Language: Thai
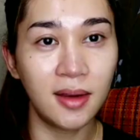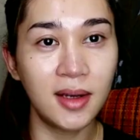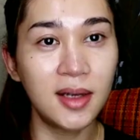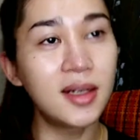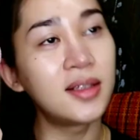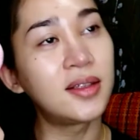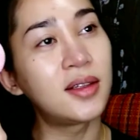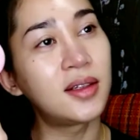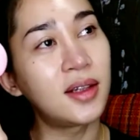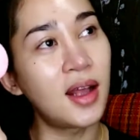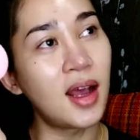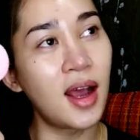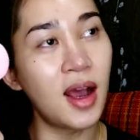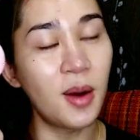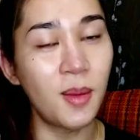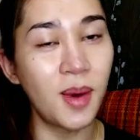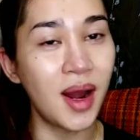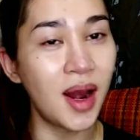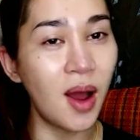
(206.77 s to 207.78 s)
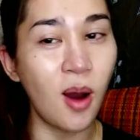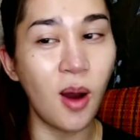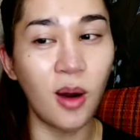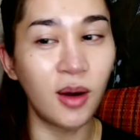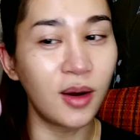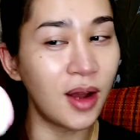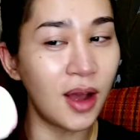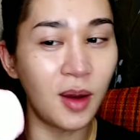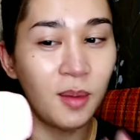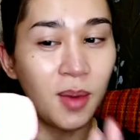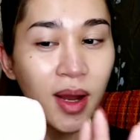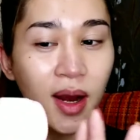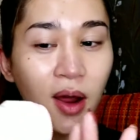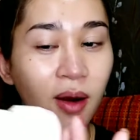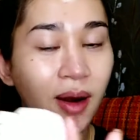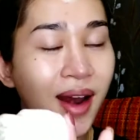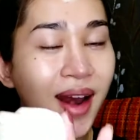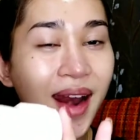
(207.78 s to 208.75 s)
คือเอามาลอ
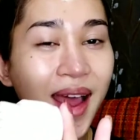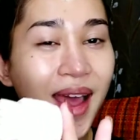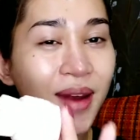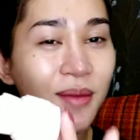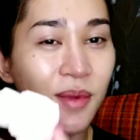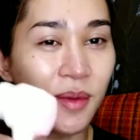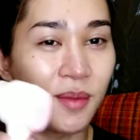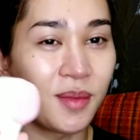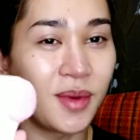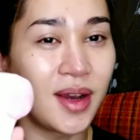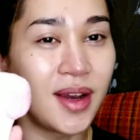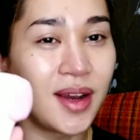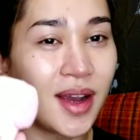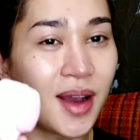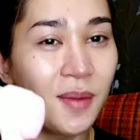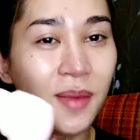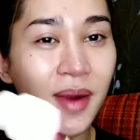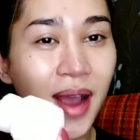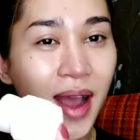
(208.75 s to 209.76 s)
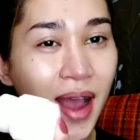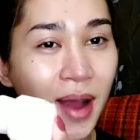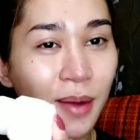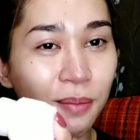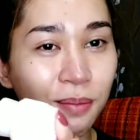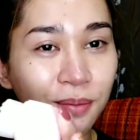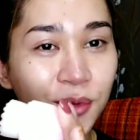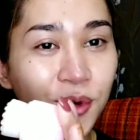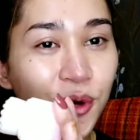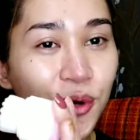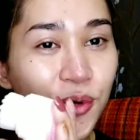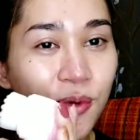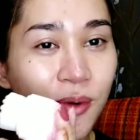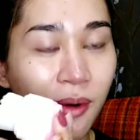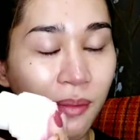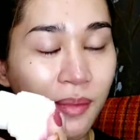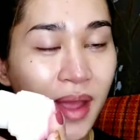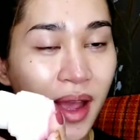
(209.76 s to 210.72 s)
งเล่นแบบขำๆดู
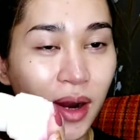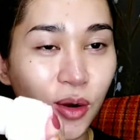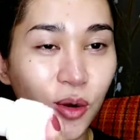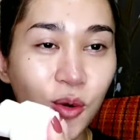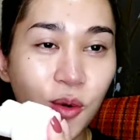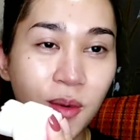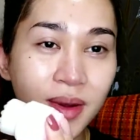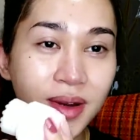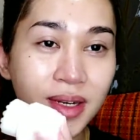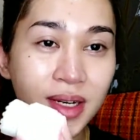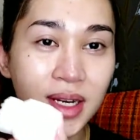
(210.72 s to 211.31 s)
แบบอยากรู้